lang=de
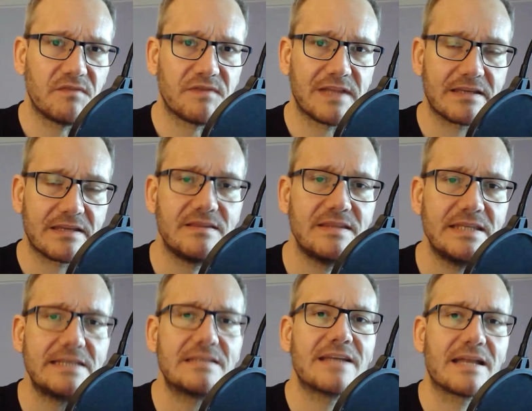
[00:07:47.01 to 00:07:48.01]
die vielleicht
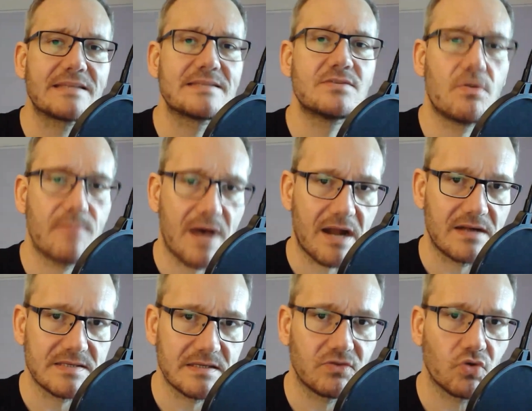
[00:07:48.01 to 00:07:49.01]
nicht ganz
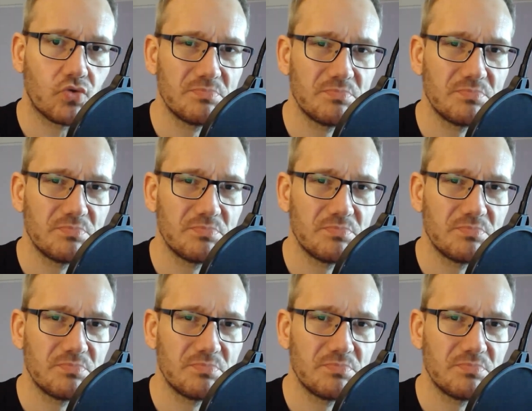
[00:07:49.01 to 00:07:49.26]
normal sind,